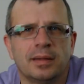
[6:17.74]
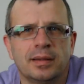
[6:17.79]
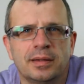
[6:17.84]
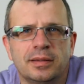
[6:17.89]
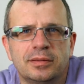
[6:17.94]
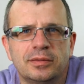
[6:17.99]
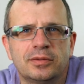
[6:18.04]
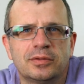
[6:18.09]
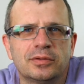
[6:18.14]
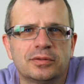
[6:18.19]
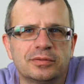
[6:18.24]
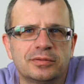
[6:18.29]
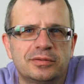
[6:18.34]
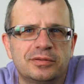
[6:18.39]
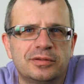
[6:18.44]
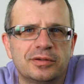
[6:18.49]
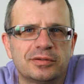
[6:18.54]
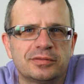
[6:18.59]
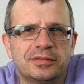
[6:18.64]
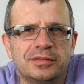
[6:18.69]
No,
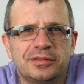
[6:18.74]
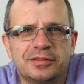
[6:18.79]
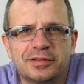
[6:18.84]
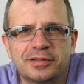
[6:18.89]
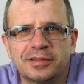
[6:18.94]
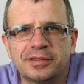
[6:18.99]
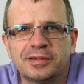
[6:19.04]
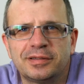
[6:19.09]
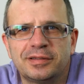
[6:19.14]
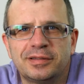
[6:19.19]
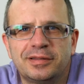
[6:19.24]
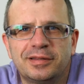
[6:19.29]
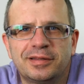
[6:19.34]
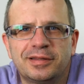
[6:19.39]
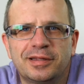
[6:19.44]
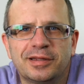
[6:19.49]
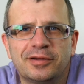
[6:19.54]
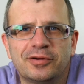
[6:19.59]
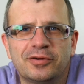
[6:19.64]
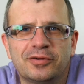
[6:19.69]
dosyć tej
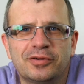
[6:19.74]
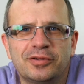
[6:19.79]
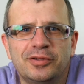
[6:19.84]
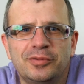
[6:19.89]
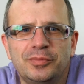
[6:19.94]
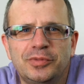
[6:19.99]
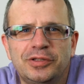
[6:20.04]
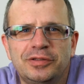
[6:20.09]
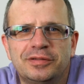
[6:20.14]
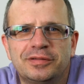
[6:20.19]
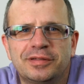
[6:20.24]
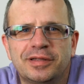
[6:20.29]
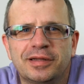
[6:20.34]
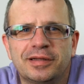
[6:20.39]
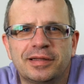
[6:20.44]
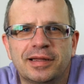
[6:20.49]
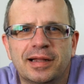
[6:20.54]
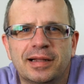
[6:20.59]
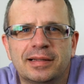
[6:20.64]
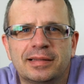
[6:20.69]
teorii
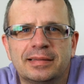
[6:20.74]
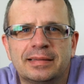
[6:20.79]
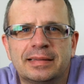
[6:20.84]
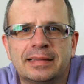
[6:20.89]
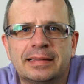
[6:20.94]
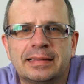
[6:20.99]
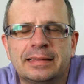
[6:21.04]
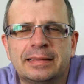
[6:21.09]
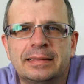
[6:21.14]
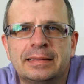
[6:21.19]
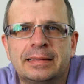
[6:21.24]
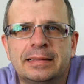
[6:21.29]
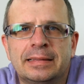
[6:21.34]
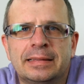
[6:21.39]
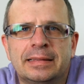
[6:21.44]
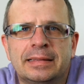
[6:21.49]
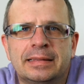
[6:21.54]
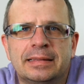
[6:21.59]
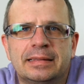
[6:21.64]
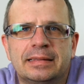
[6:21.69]
ministerialnej,
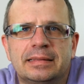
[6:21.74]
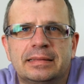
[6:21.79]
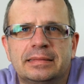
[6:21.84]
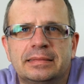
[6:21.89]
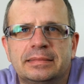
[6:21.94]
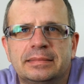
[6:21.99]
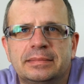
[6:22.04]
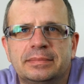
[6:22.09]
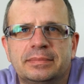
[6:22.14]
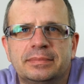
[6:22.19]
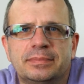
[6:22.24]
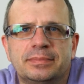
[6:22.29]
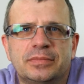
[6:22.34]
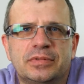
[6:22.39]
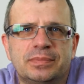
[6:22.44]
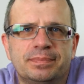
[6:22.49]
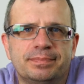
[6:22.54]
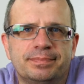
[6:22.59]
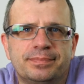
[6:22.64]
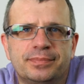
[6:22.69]
y,
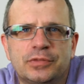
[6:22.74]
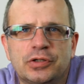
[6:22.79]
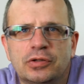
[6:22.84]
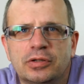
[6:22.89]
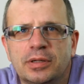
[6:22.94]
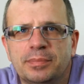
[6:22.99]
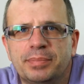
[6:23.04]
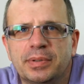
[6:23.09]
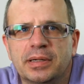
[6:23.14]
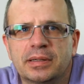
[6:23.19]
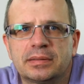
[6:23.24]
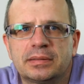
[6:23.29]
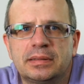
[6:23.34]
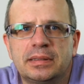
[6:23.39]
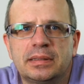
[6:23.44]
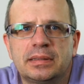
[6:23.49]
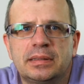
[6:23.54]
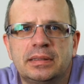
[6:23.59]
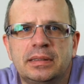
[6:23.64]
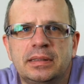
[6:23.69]
trochę
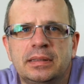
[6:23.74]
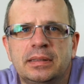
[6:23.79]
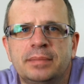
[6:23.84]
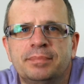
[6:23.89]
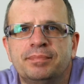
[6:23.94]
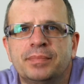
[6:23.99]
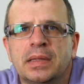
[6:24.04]
praktyki.